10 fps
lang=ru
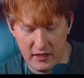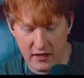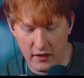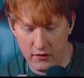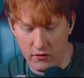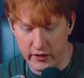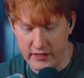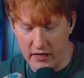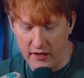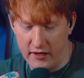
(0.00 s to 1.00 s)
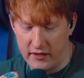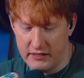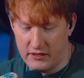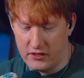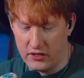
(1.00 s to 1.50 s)
кололась, какая
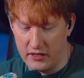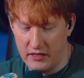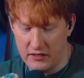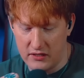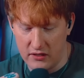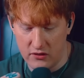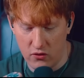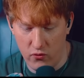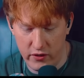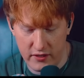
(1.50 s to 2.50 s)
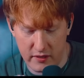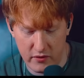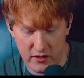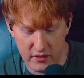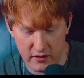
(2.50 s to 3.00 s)
разница, это она за,
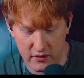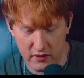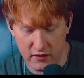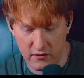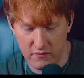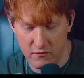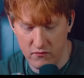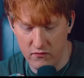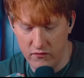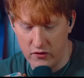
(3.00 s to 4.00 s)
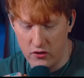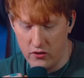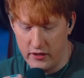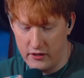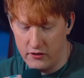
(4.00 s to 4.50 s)
кулисами делает, это
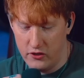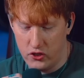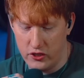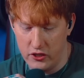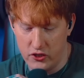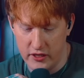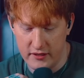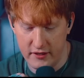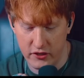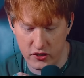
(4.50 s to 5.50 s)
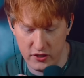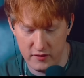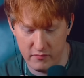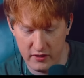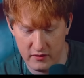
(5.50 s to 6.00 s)
ее личная частная
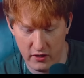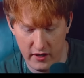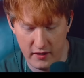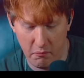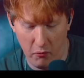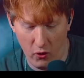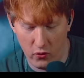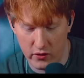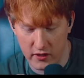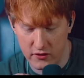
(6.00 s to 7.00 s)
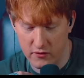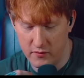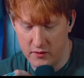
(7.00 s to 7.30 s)
жизнь, блядь. Ну, реально похуй должно быть